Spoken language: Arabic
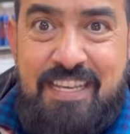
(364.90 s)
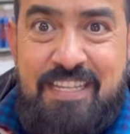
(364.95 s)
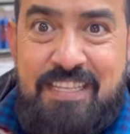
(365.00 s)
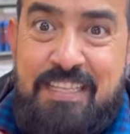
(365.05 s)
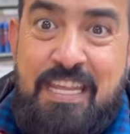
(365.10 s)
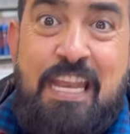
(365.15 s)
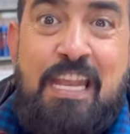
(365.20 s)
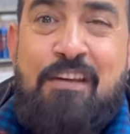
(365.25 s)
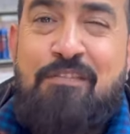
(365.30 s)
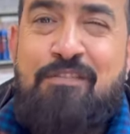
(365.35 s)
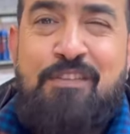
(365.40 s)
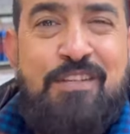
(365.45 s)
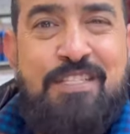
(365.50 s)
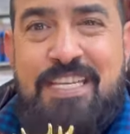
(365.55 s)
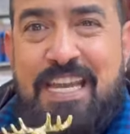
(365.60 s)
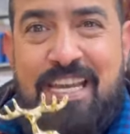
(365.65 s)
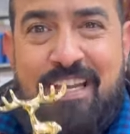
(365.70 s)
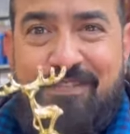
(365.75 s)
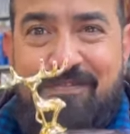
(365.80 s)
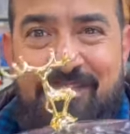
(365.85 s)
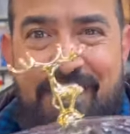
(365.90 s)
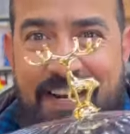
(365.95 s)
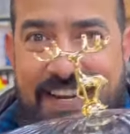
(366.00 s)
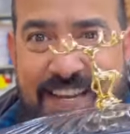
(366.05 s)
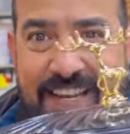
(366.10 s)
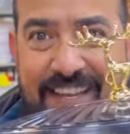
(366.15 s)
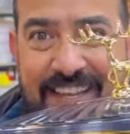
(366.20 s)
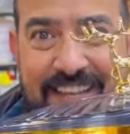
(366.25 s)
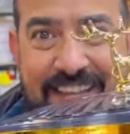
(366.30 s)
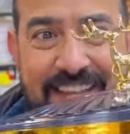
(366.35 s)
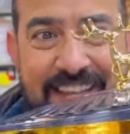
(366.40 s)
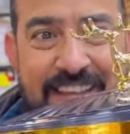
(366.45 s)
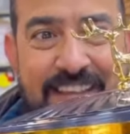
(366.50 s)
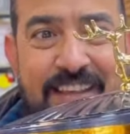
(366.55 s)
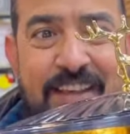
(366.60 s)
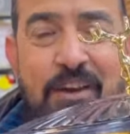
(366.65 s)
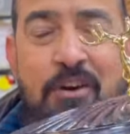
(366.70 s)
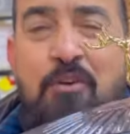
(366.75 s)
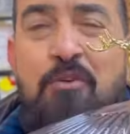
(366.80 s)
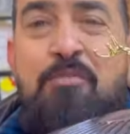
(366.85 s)
طلع فلوس الف مره
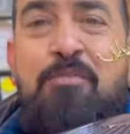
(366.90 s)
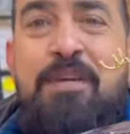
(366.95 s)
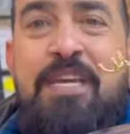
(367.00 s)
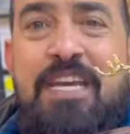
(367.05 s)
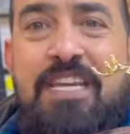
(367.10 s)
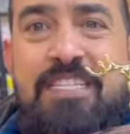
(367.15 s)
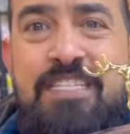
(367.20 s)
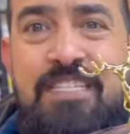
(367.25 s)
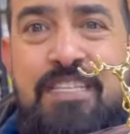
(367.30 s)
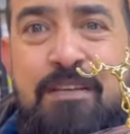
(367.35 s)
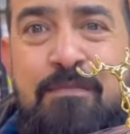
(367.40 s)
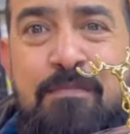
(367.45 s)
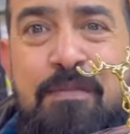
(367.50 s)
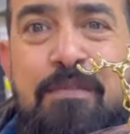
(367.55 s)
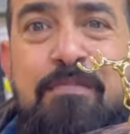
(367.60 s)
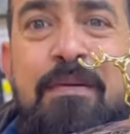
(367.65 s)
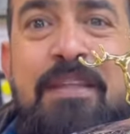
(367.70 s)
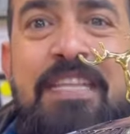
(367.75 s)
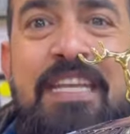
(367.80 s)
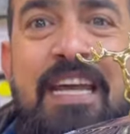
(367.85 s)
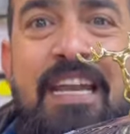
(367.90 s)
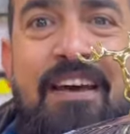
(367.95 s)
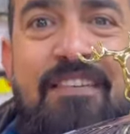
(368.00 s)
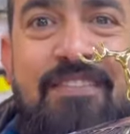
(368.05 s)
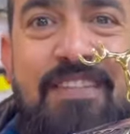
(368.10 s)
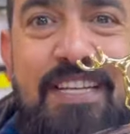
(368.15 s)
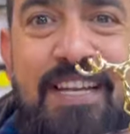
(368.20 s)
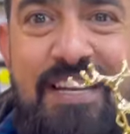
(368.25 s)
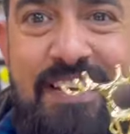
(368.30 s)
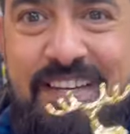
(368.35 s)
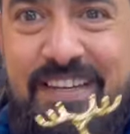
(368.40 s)
وبيش ب 8000 دينار